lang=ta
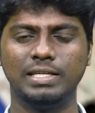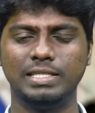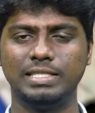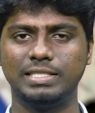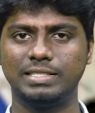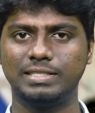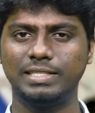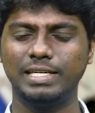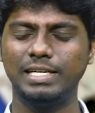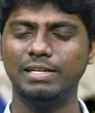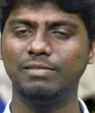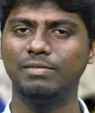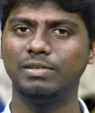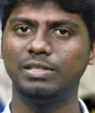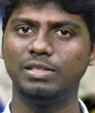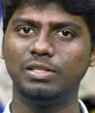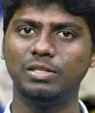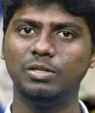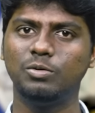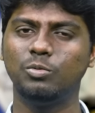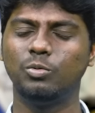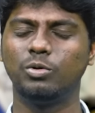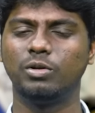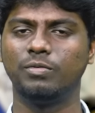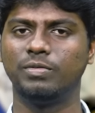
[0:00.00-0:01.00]
இஸ்ரேல் வந்து
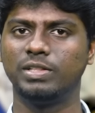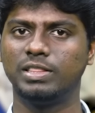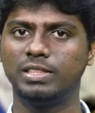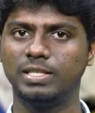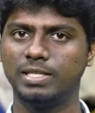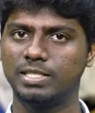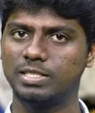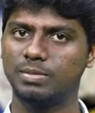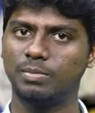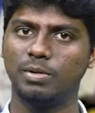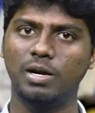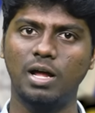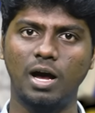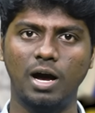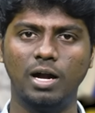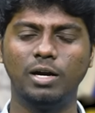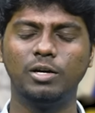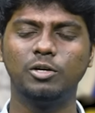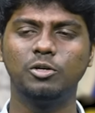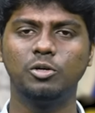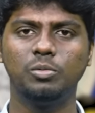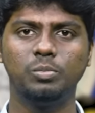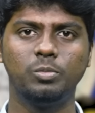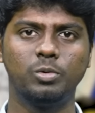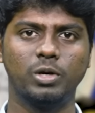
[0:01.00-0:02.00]
ஒரு வித்தியாசமான
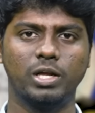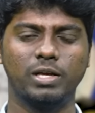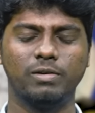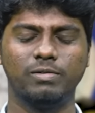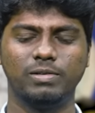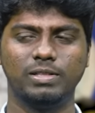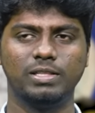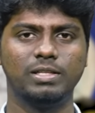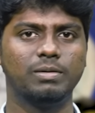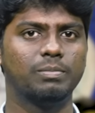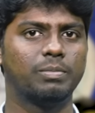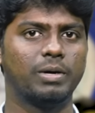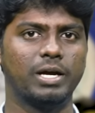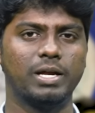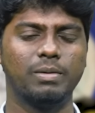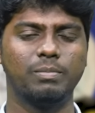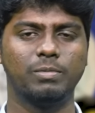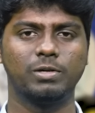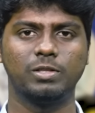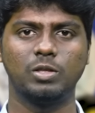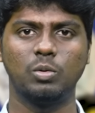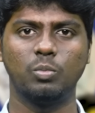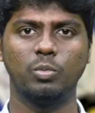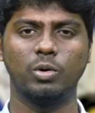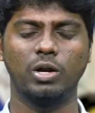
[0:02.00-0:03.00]
அணுகுமுறை வந்து
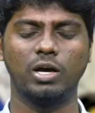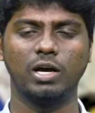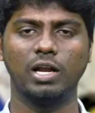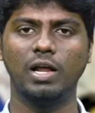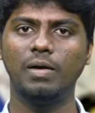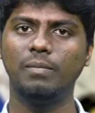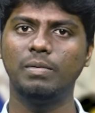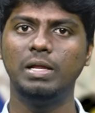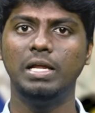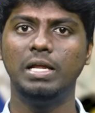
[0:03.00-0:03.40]
பயன்படுத்த போகிறாங்க